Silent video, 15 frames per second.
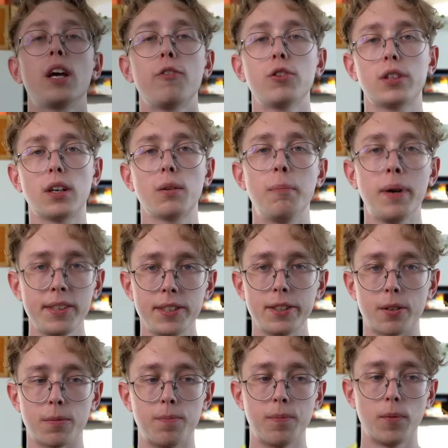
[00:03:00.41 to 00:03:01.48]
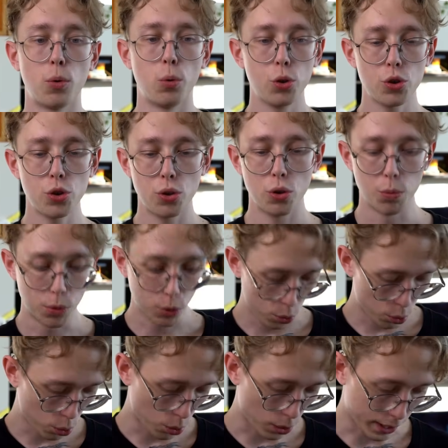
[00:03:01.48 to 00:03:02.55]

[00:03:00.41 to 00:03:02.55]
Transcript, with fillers: я вот как мастер очень люблю